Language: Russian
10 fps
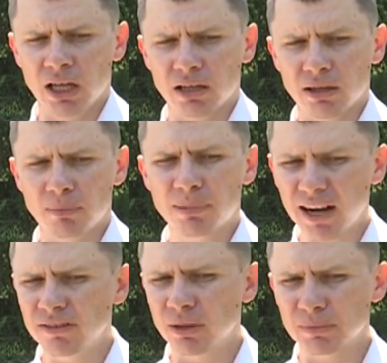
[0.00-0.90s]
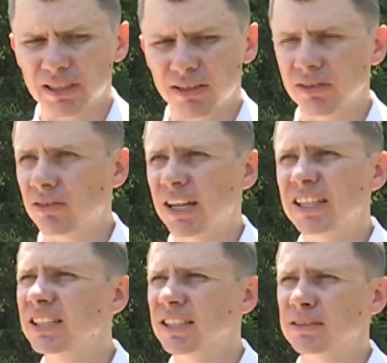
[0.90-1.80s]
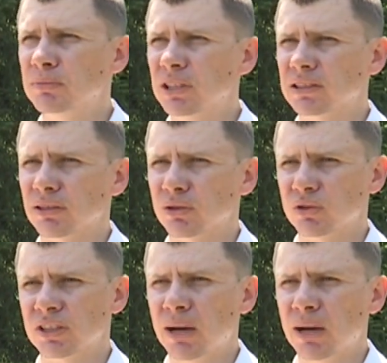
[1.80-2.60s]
Э, правилам соревнований нет смысла. То есть